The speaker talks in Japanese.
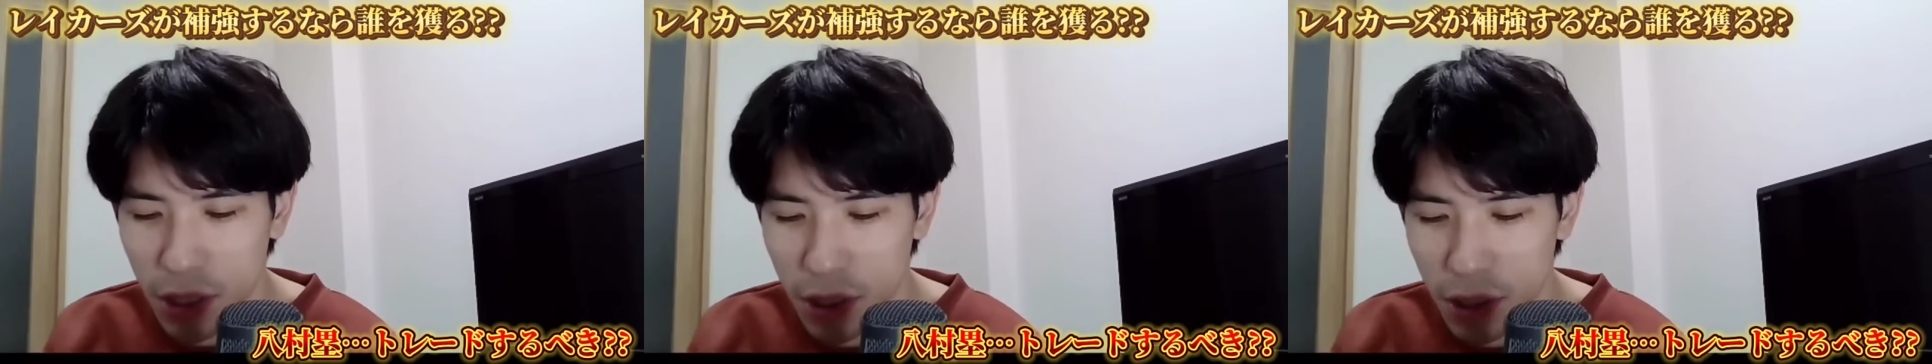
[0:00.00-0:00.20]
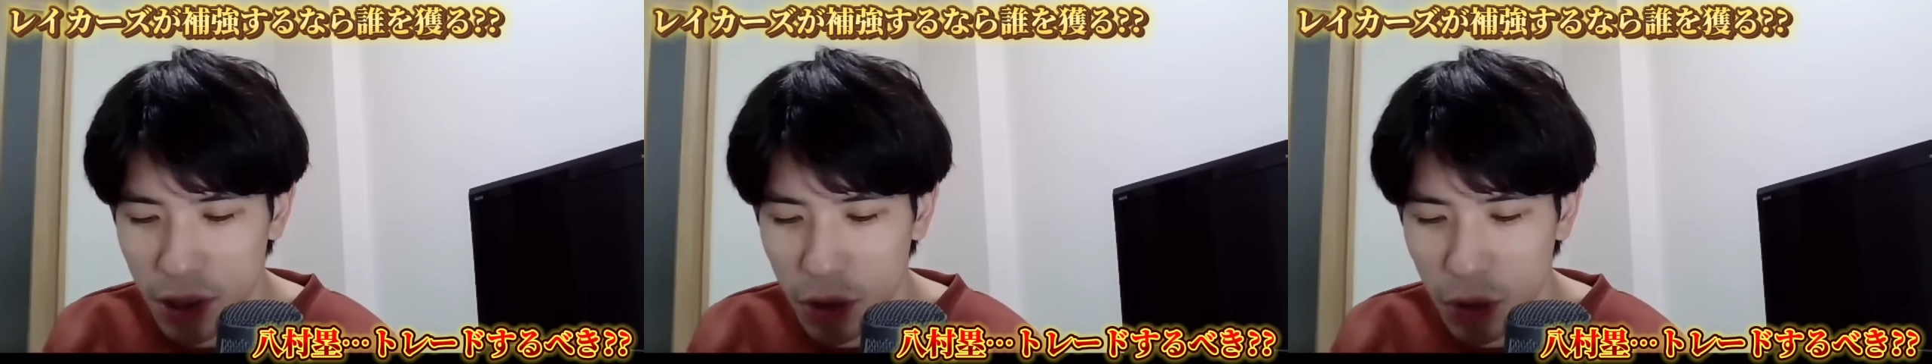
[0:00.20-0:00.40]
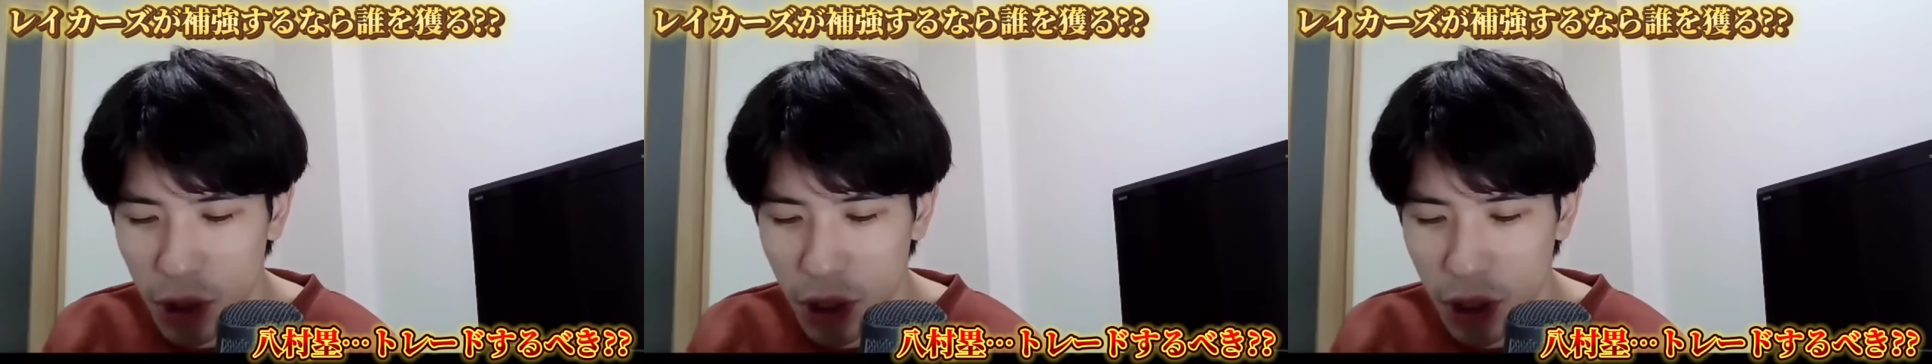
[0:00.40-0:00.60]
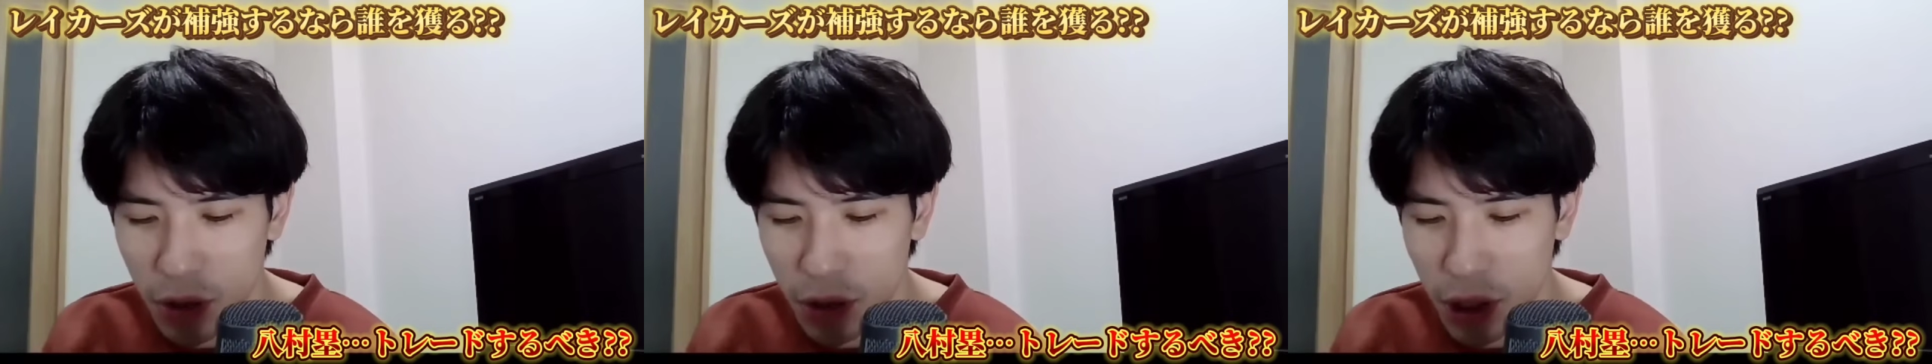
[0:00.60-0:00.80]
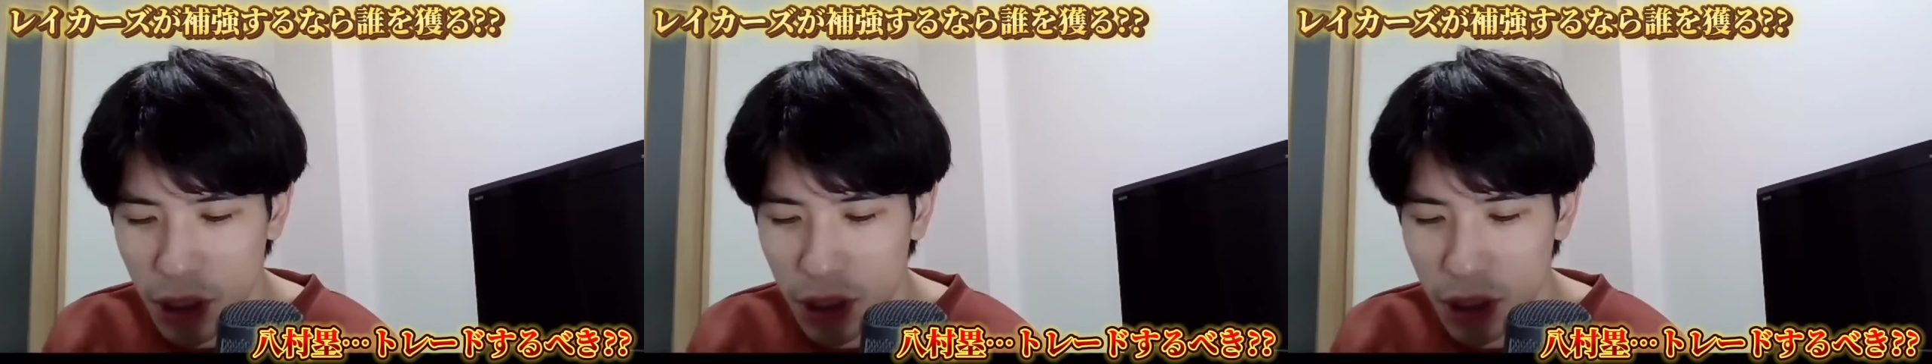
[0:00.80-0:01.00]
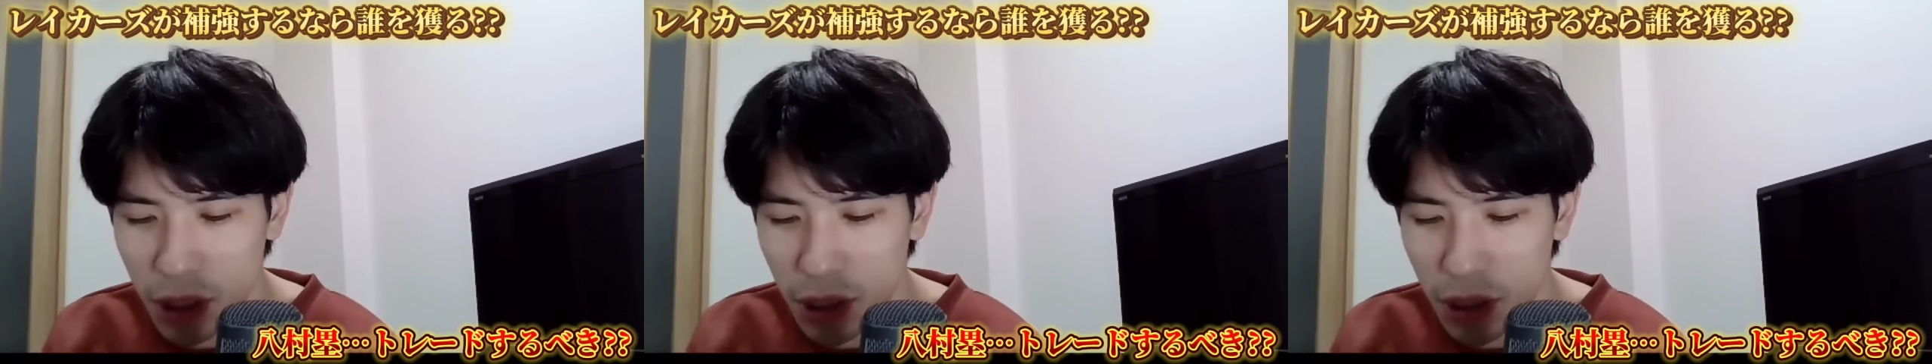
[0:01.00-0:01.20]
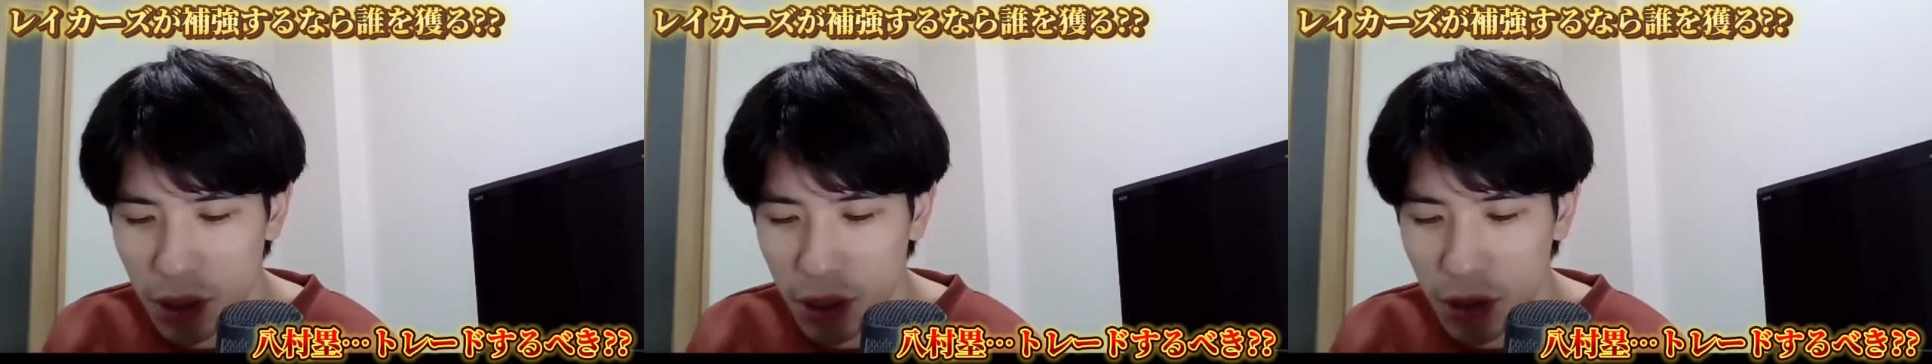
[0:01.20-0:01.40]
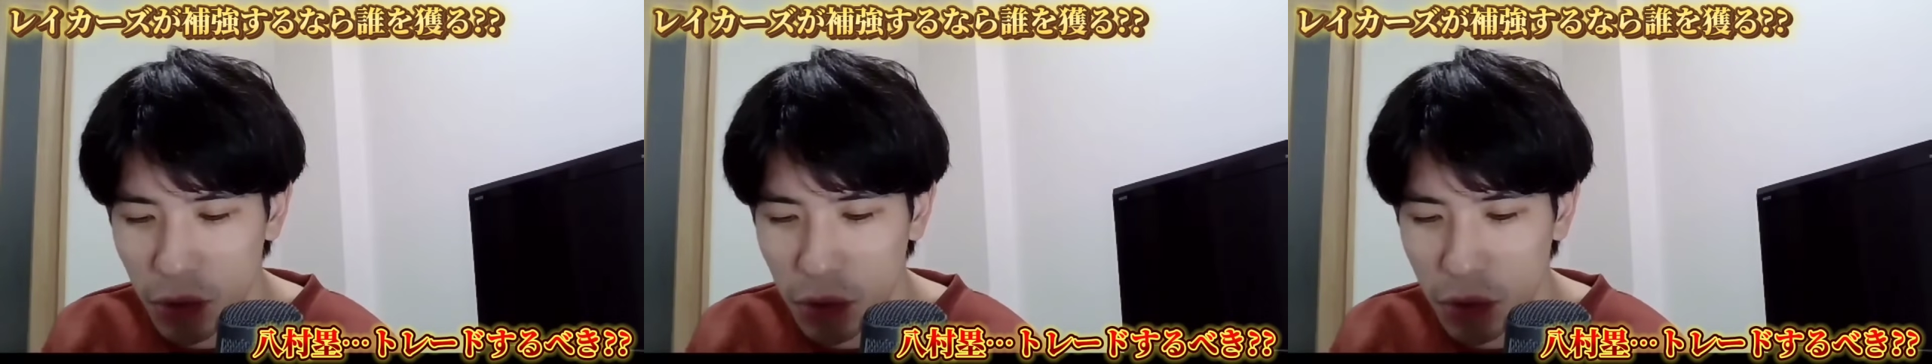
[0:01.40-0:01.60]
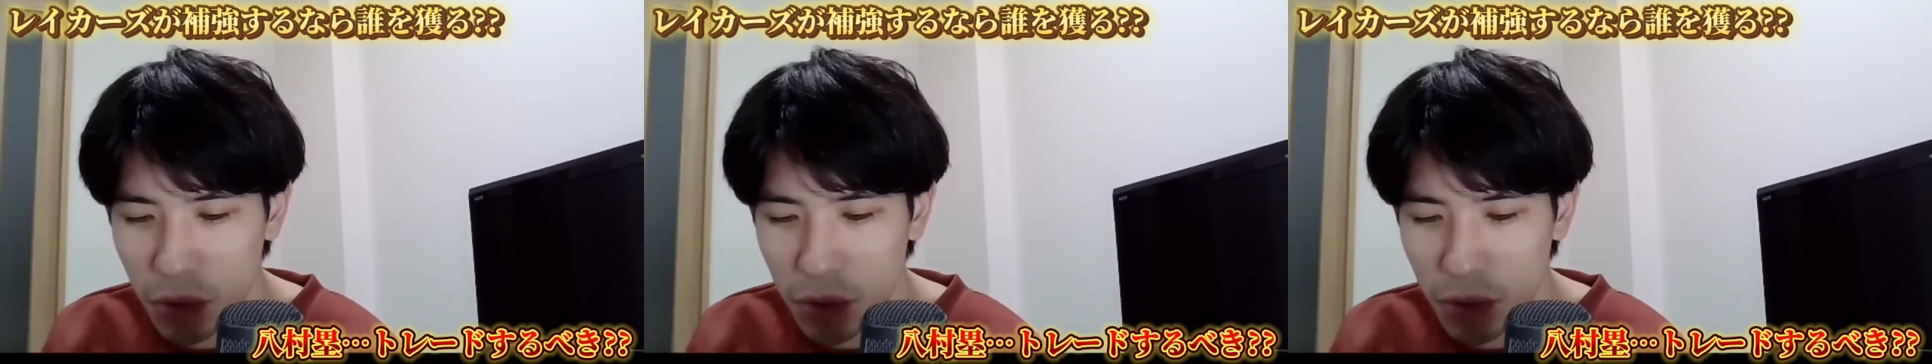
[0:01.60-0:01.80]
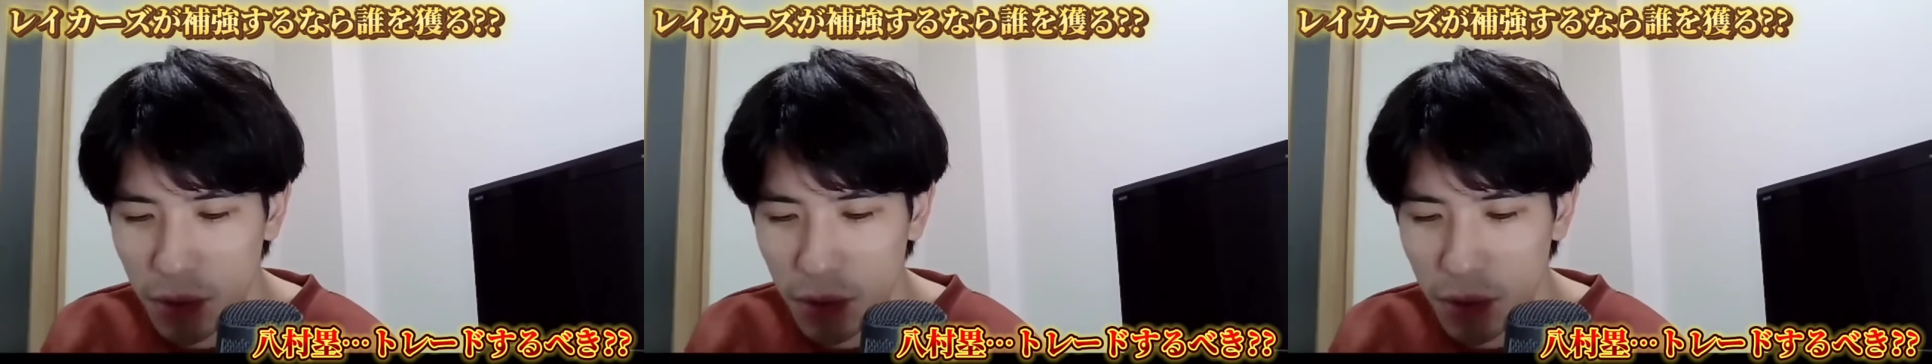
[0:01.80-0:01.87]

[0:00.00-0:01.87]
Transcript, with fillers: らとにかく出したいっていう